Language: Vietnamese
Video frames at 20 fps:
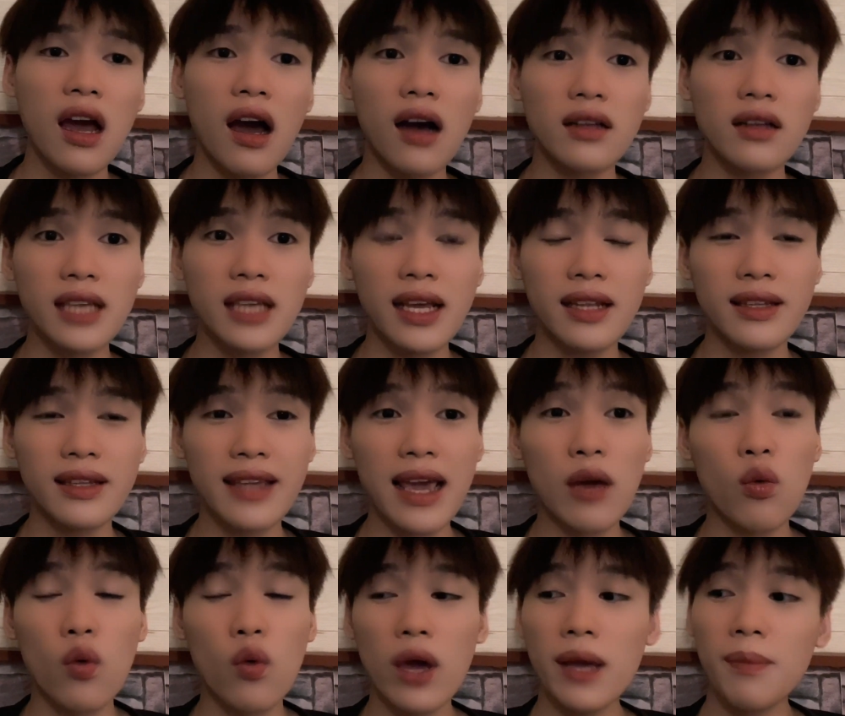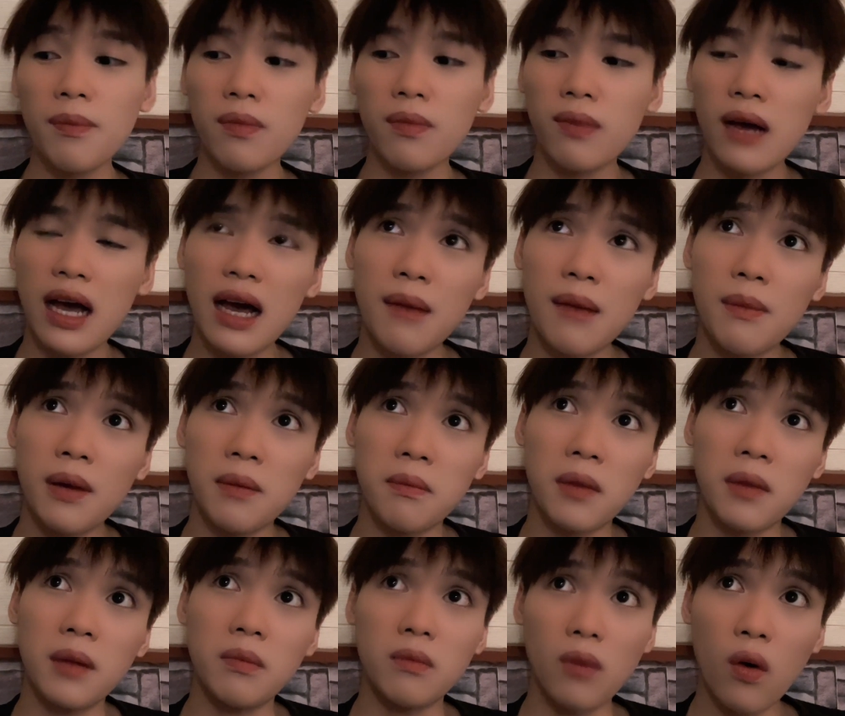ở trên trang web và mình
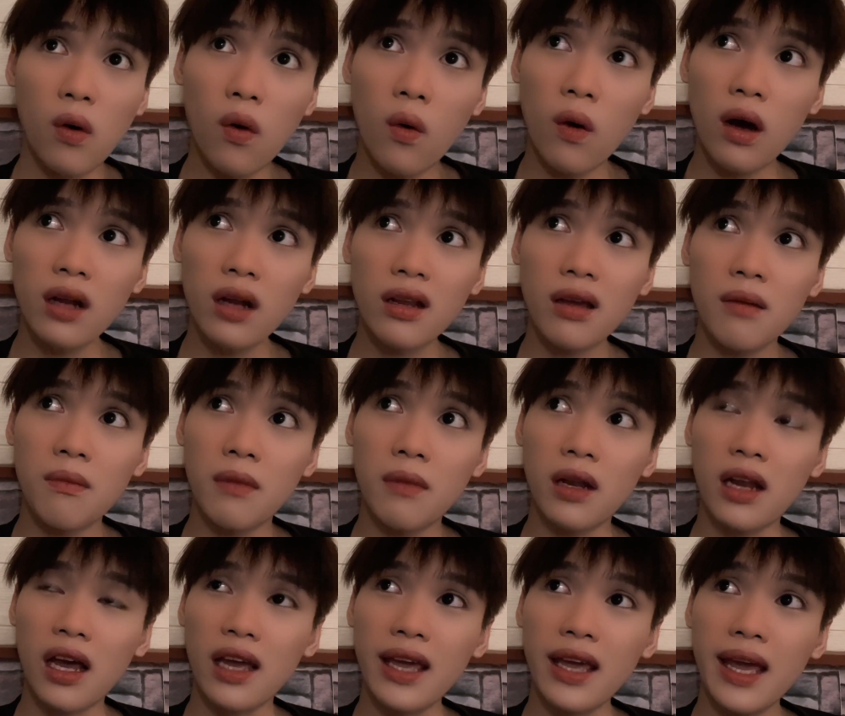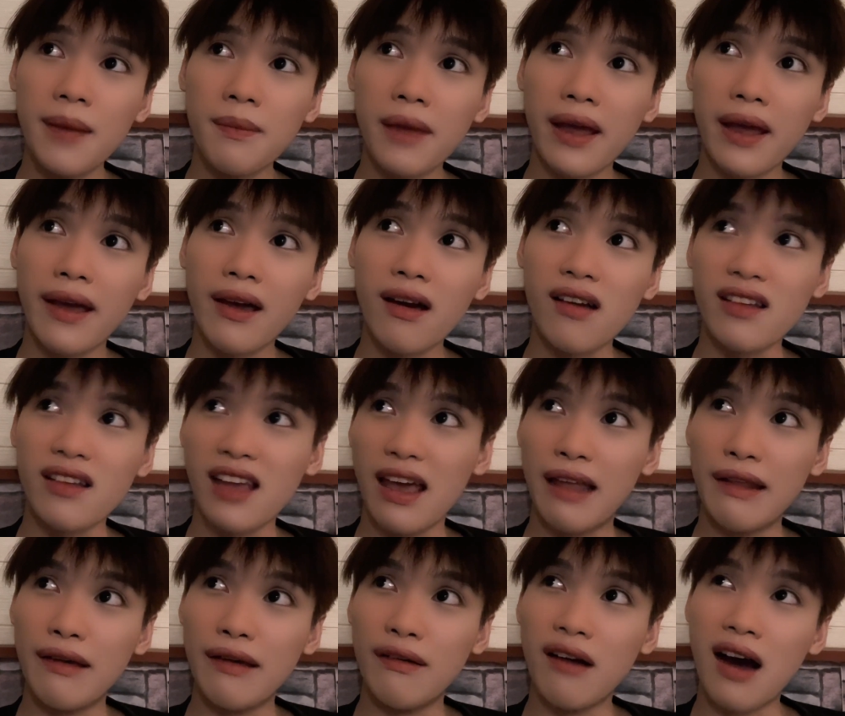mình mua á, thì mình thấy em này có thể
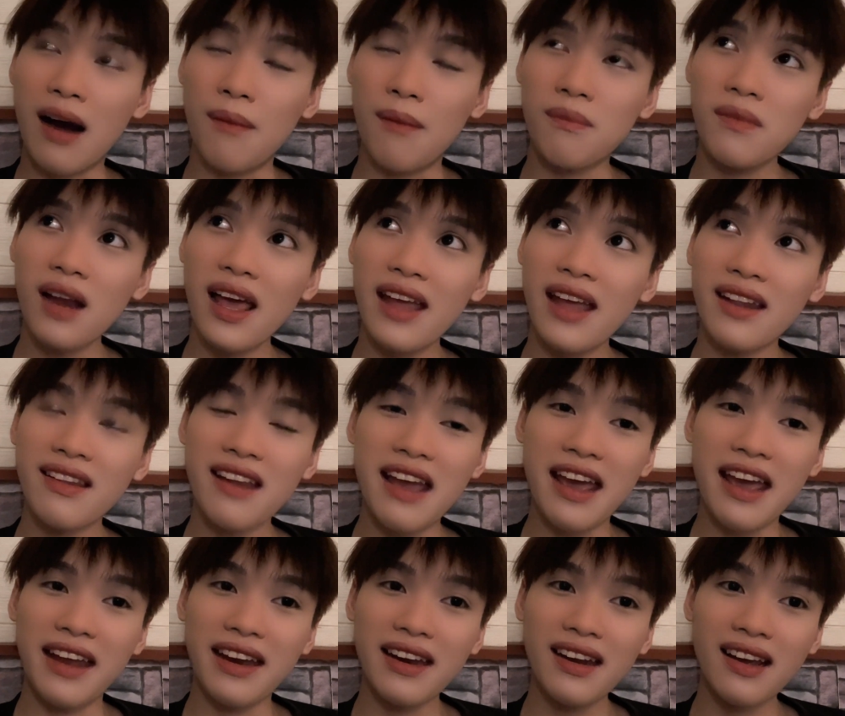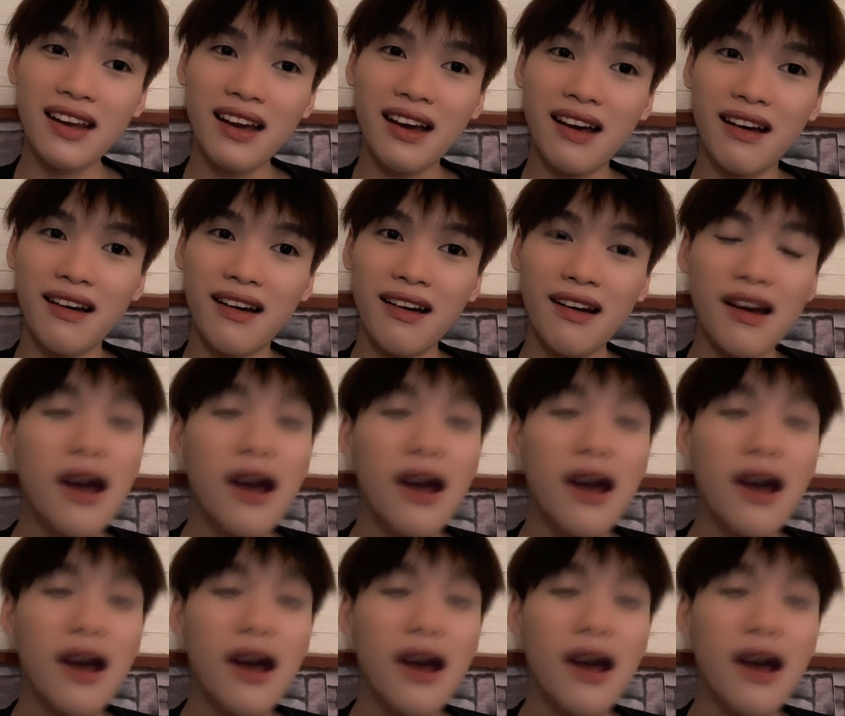dự ẩm lên đến à,